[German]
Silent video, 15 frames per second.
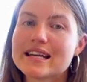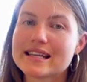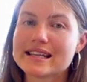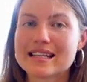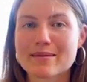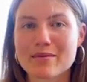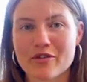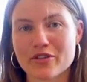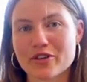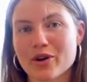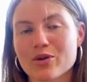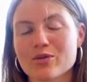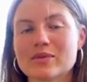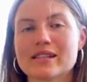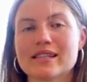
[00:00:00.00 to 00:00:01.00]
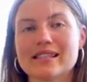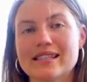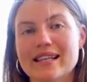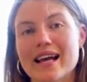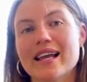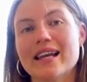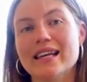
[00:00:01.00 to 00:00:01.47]
Diese aber wiederum sind
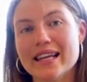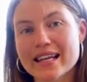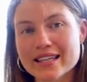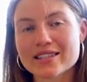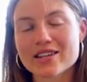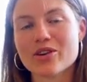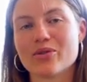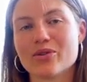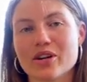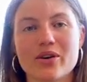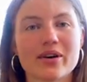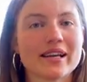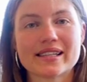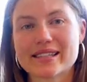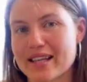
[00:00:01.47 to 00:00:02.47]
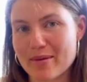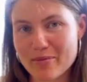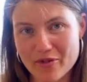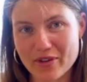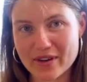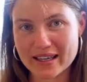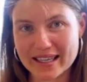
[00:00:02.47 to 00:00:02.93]
sehr licht- und auch
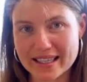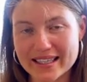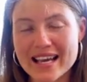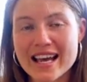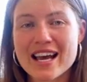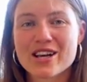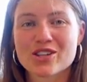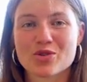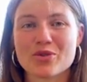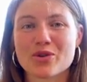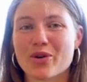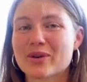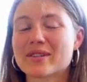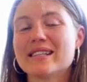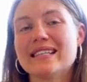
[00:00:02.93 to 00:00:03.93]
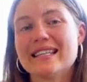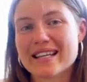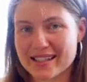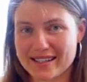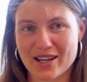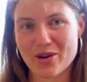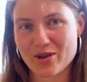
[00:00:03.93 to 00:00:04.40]
hitzeempfindlich. Somit
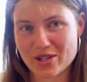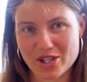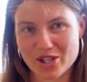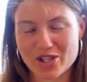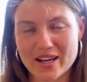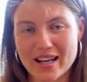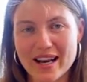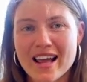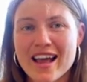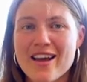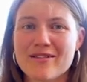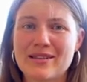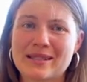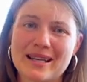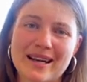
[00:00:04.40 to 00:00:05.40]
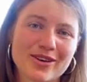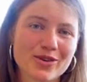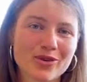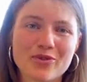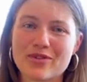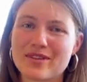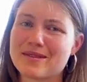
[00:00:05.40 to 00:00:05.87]
oxidieren sie auch sehr schnell. Wenn sie dann
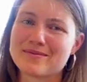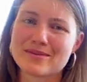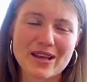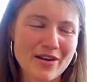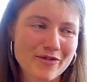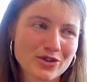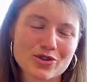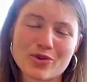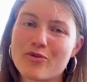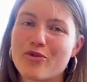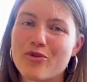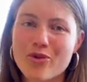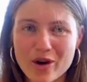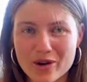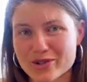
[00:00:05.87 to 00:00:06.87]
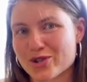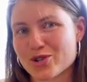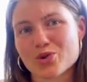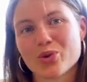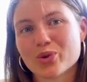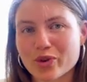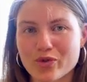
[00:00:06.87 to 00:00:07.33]
irgendwie einfach schon im Voraus
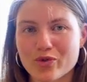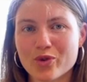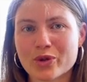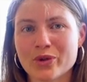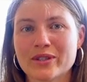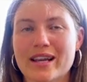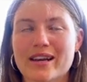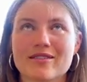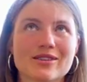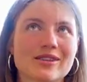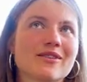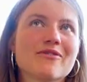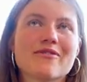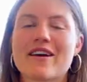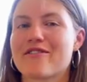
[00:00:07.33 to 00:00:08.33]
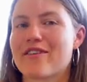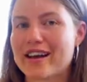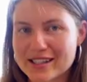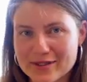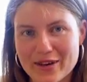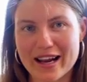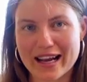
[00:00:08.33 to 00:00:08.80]
geschrotet wurden und dann wer
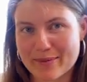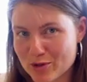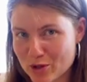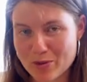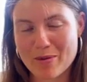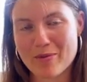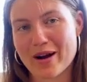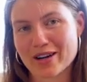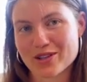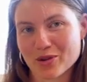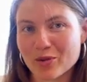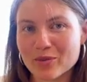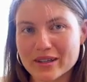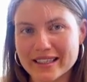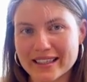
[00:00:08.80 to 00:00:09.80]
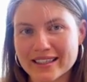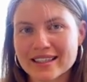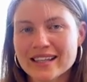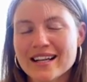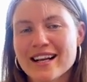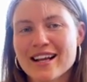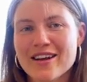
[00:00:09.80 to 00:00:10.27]
weiß wie lange im Supermarkt rumliegen,
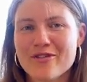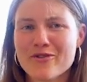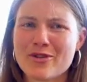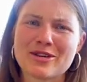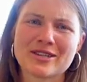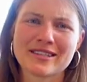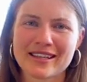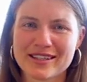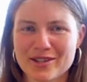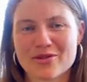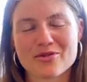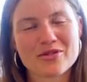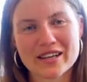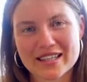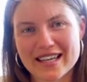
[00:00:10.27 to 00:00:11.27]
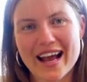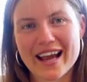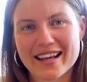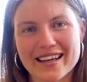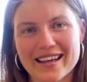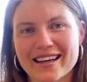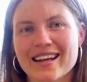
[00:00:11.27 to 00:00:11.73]
würde ich das Risiko nicht
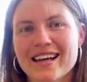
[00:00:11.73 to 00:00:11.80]
eingehen,